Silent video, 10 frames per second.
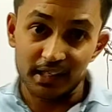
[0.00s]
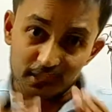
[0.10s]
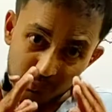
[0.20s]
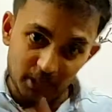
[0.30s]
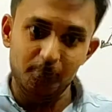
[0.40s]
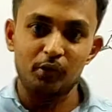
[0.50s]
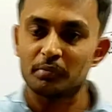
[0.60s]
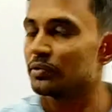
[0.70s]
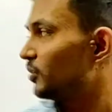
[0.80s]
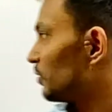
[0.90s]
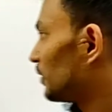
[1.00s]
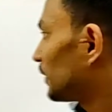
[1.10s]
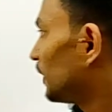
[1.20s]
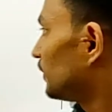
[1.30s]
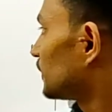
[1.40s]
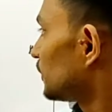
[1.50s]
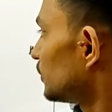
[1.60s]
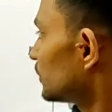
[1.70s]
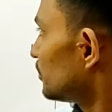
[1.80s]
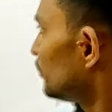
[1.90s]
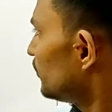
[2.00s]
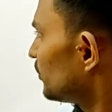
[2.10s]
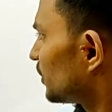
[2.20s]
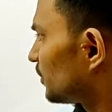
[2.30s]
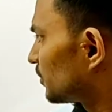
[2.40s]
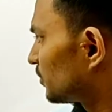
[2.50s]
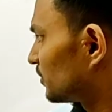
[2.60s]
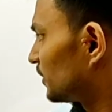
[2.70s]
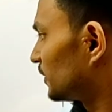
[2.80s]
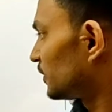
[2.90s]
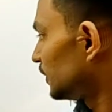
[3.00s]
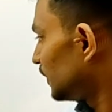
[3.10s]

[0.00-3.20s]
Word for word: একটি মানে পরিবর্তন হয় তাহলে সেটা হচ্ছে পূর্ণ ধনাত্মক সংশ্লেষ